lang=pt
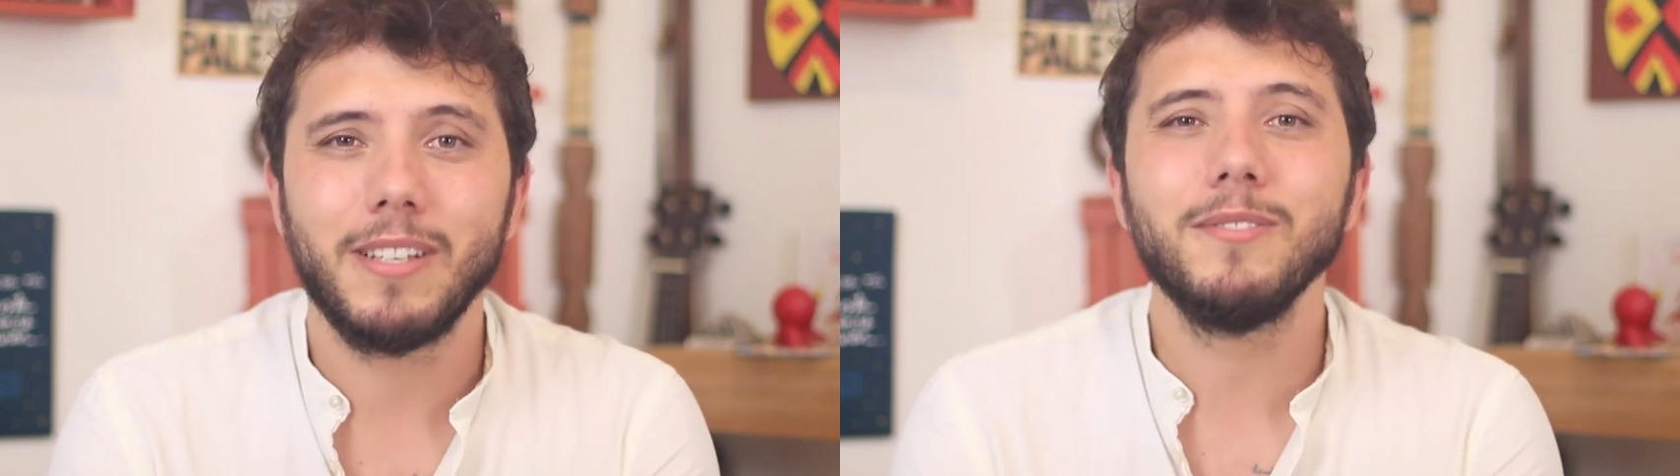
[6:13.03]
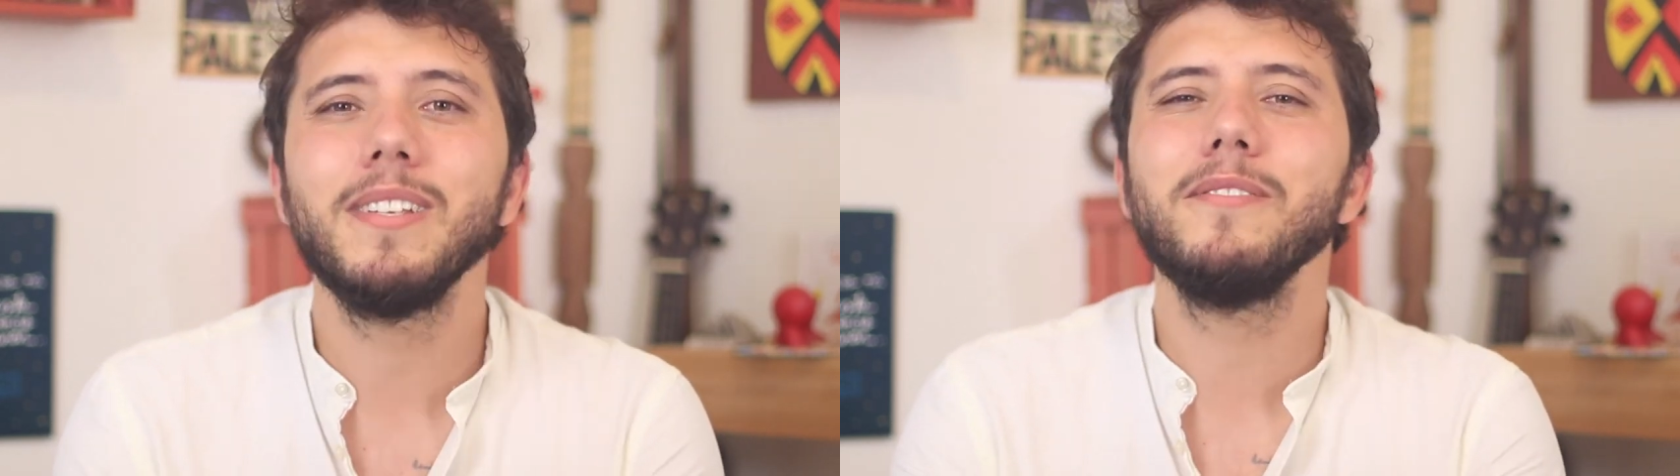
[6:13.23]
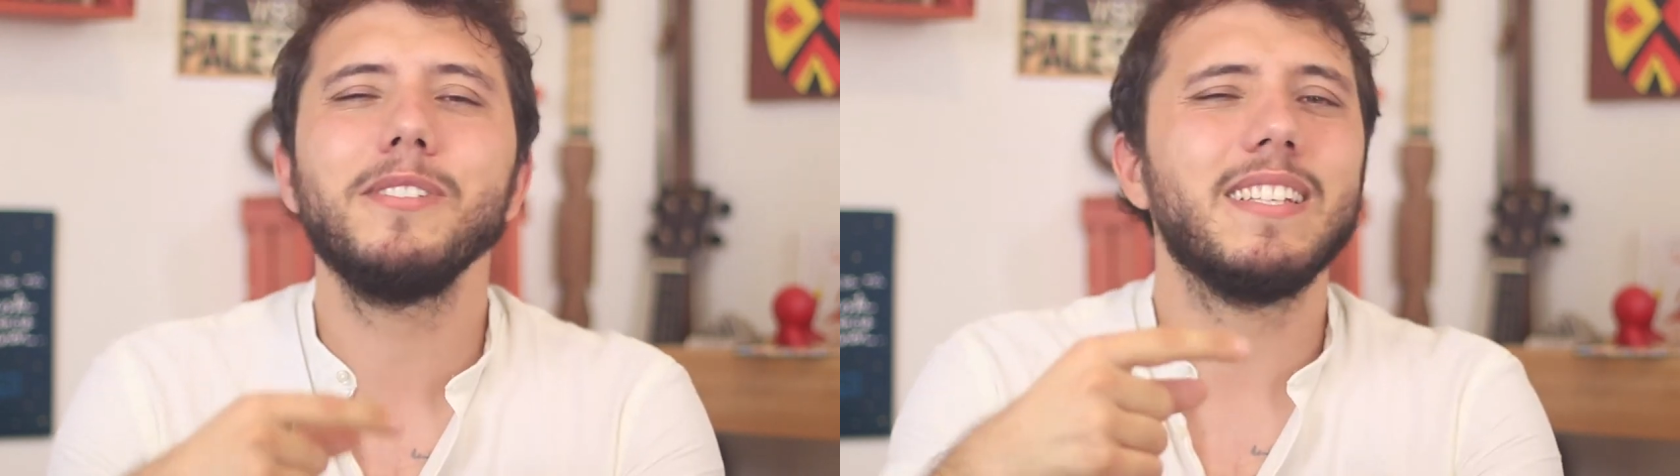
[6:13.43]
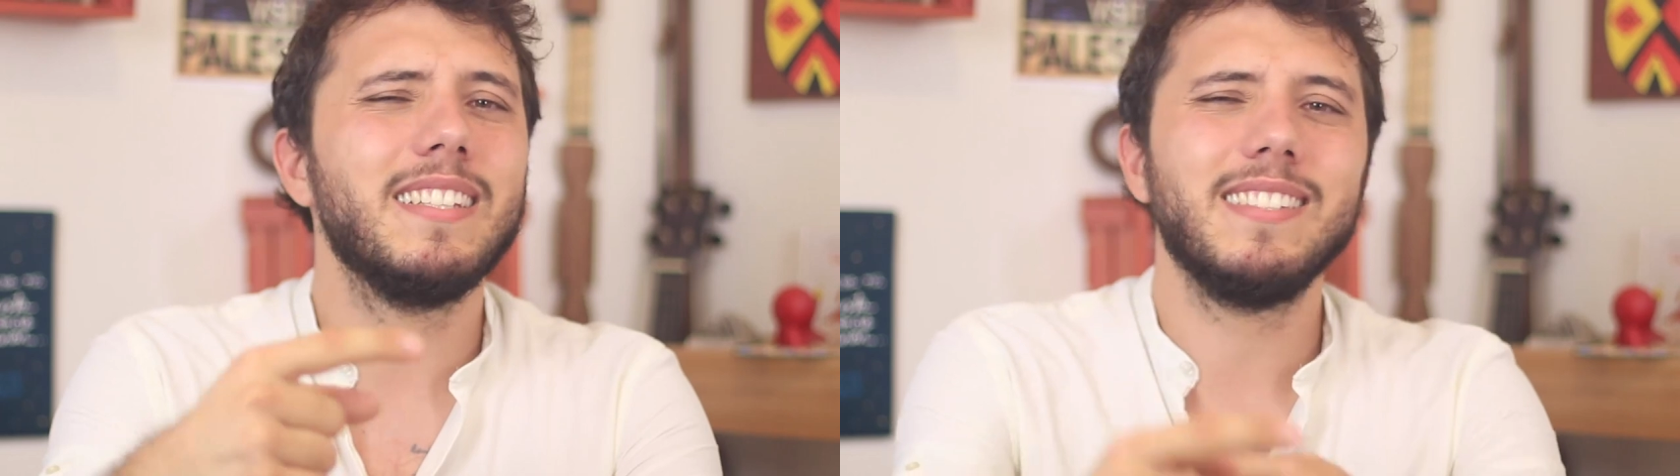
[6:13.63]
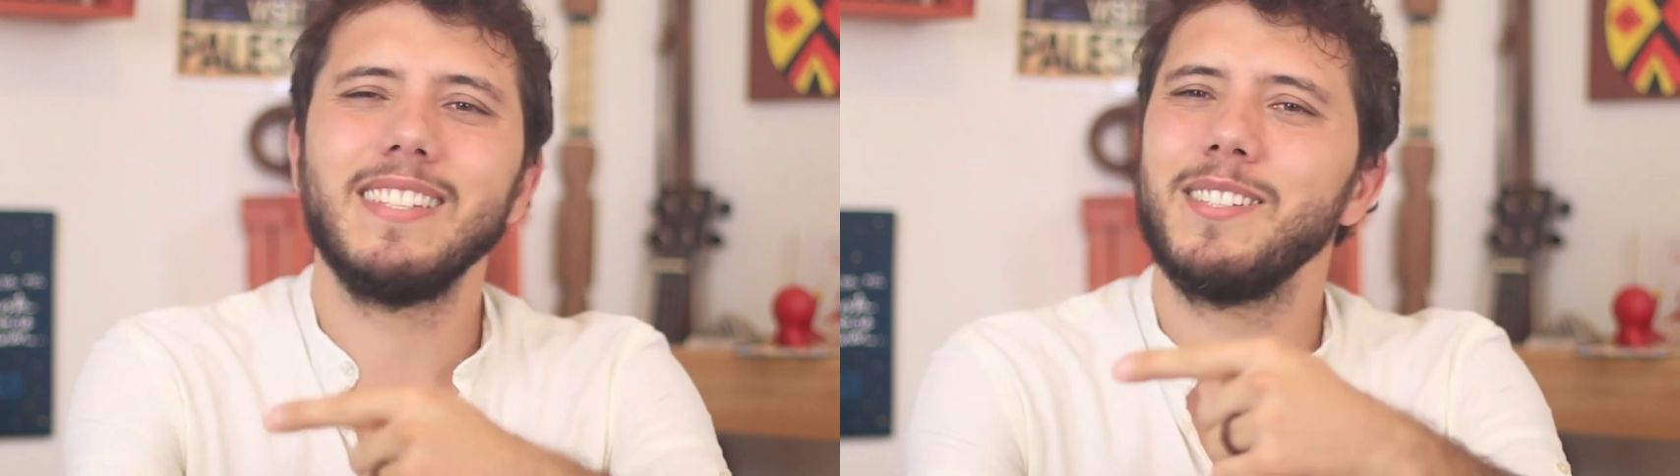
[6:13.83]
Aí nos anos
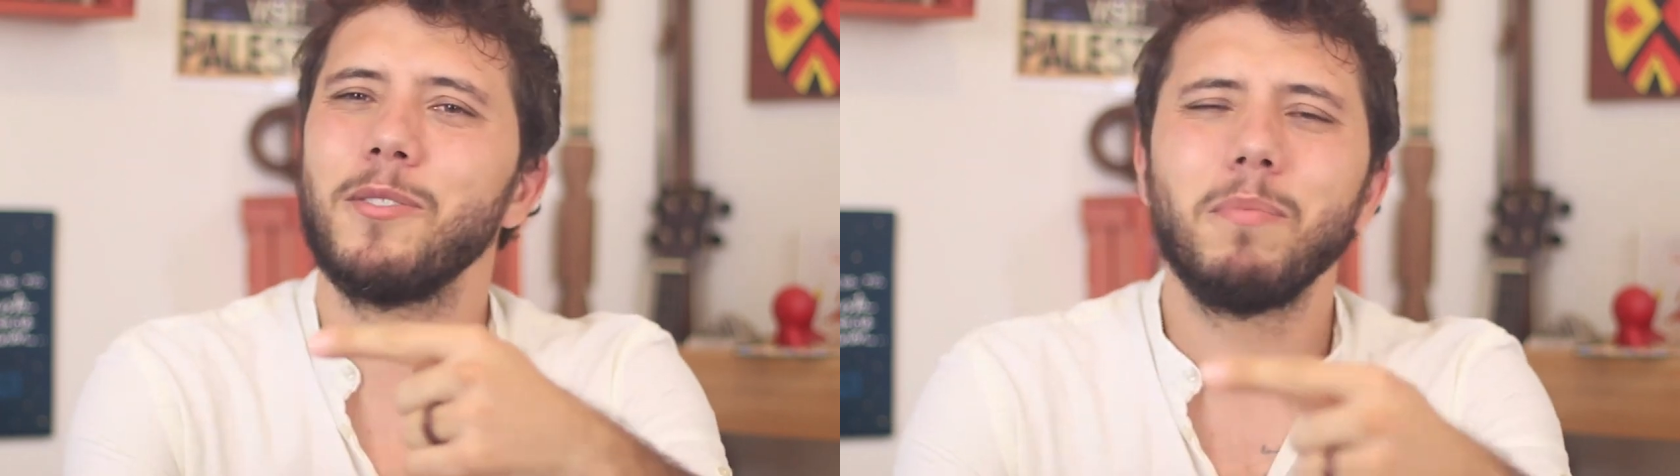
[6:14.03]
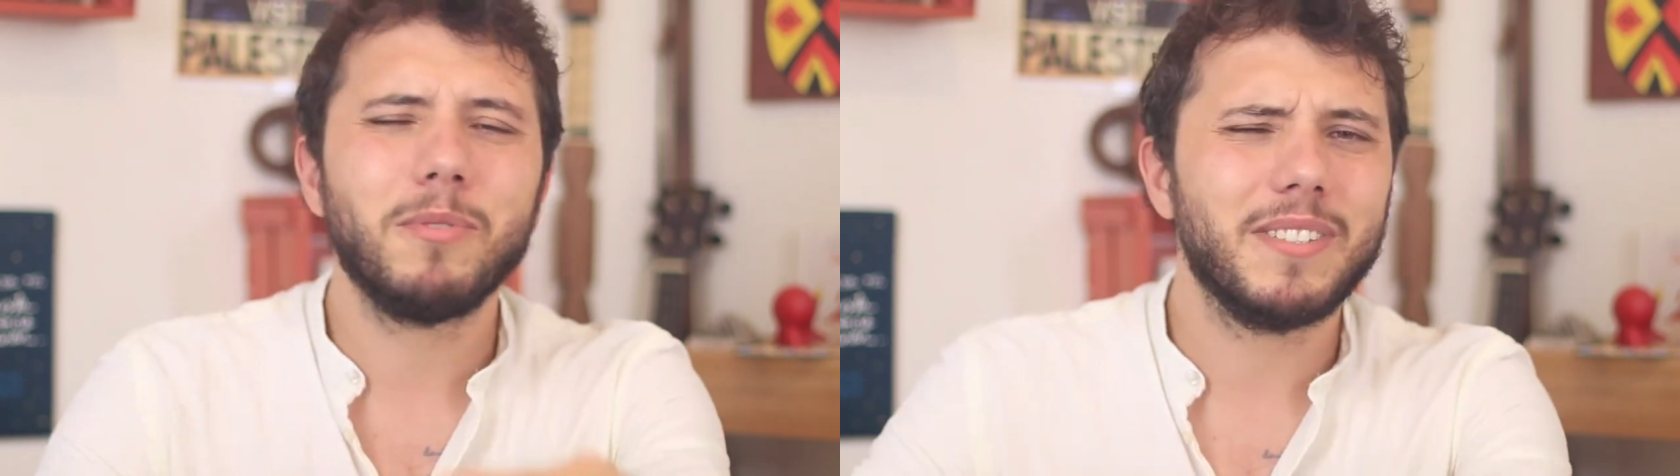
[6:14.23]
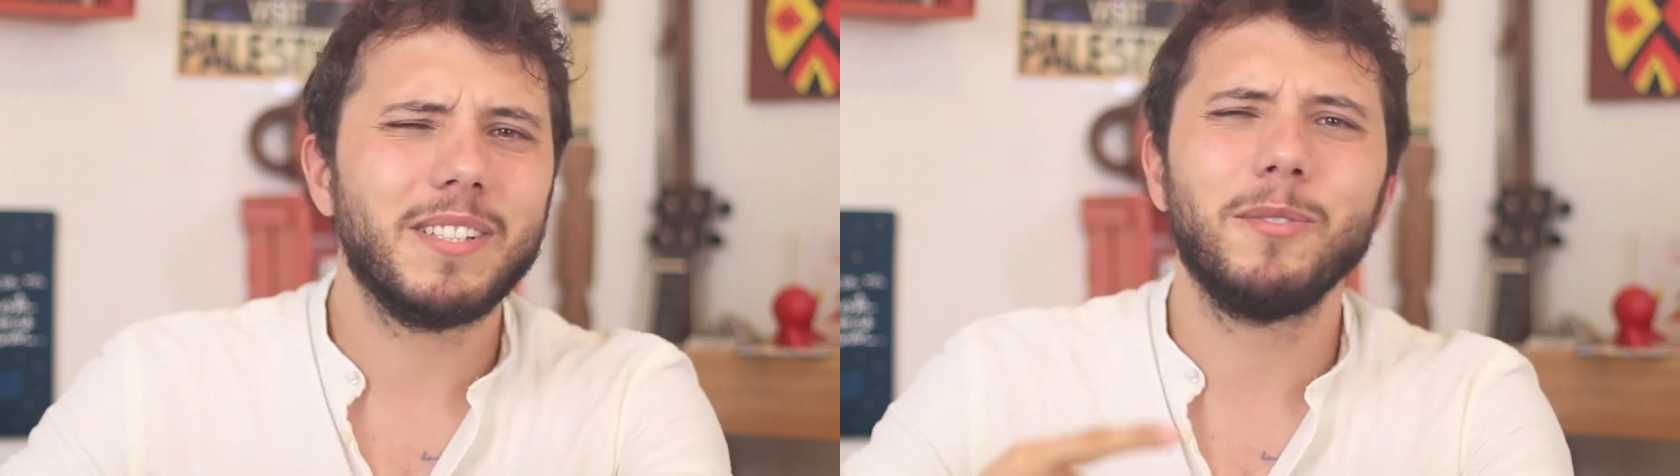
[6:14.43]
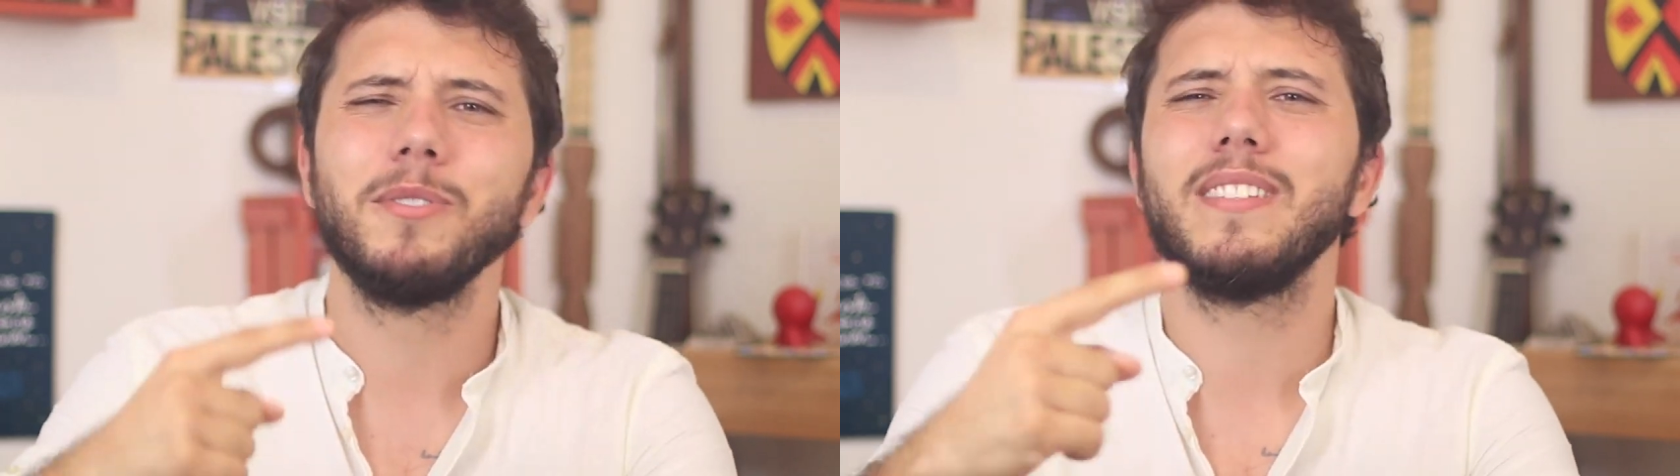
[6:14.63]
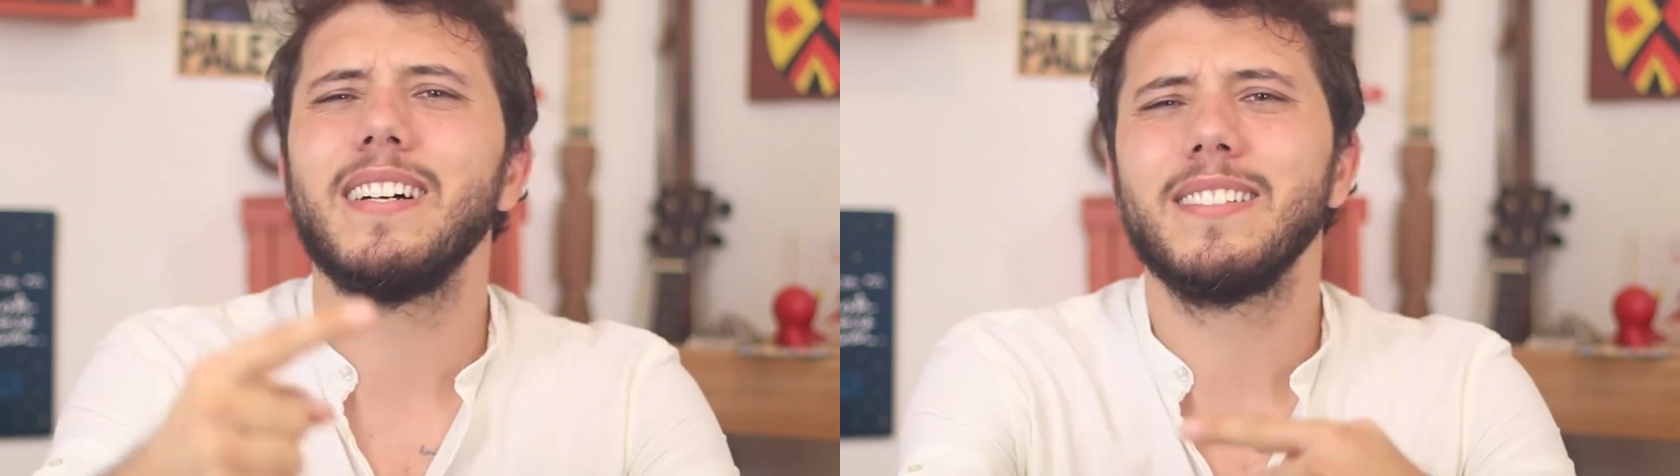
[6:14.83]
seguintes esse grupo seguiu
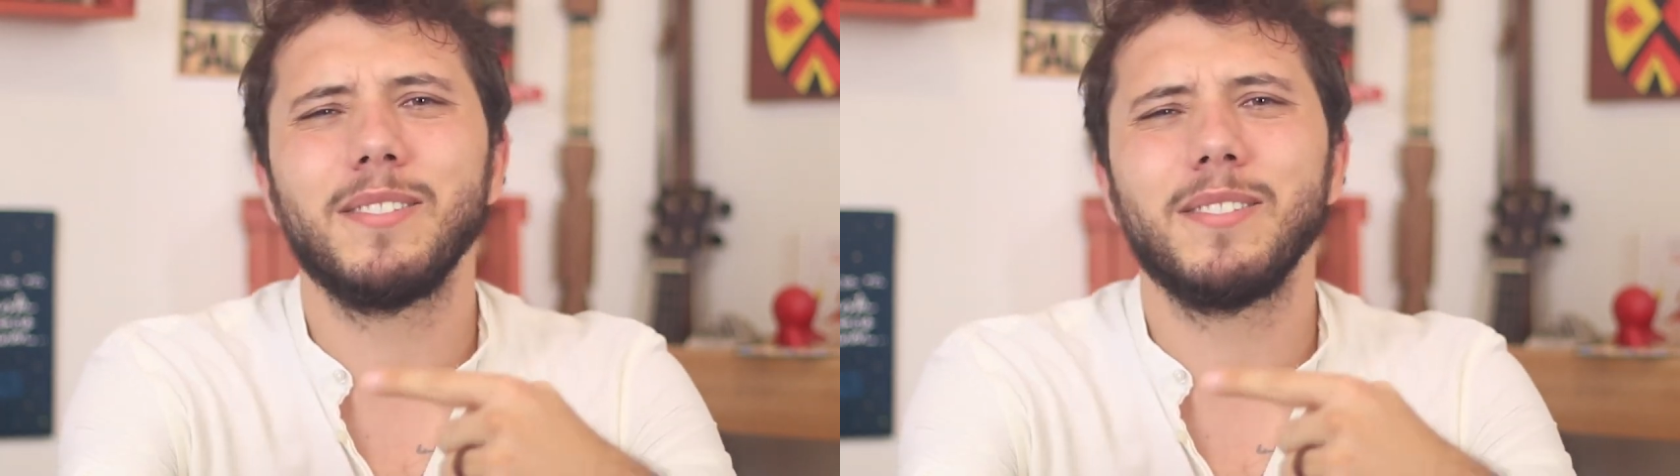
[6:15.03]
lutando,